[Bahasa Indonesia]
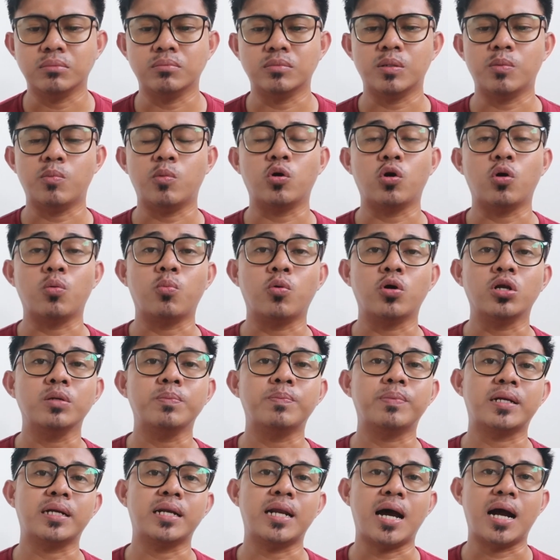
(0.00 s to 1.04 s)

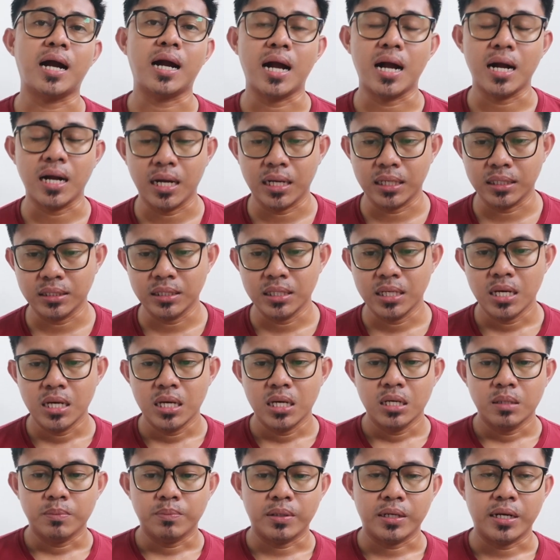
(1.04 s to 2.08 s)
memonopoli
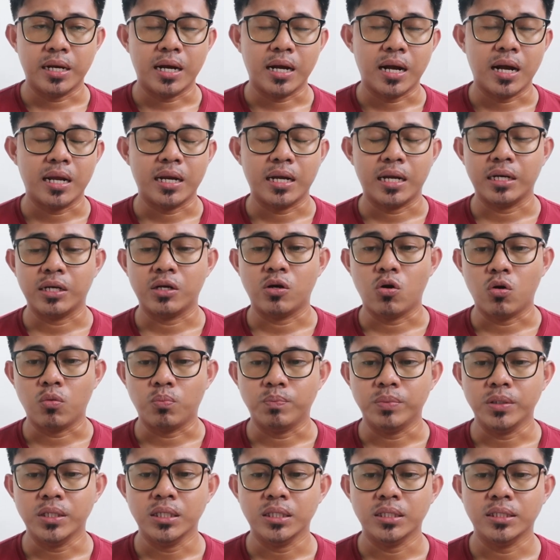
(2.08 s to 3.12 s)
perdagangan perdagangan
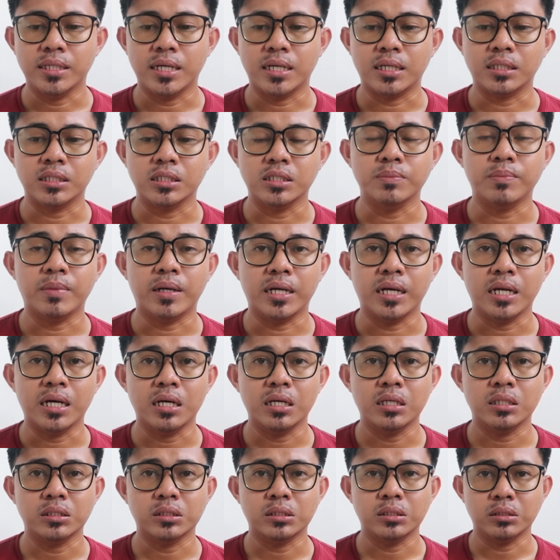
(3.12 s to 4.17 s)
kopi yang
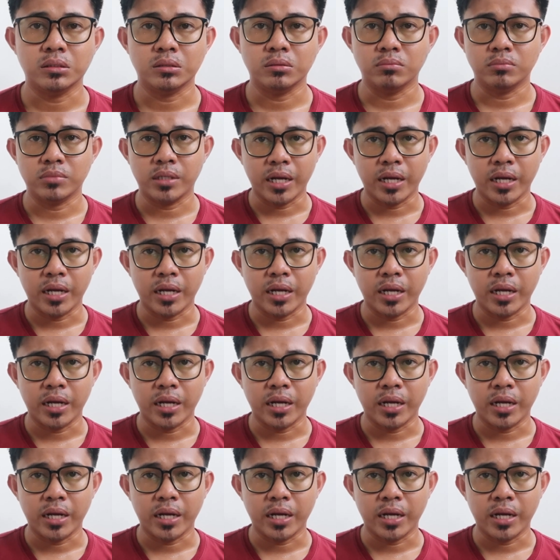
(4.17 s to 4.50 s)
dimana eh,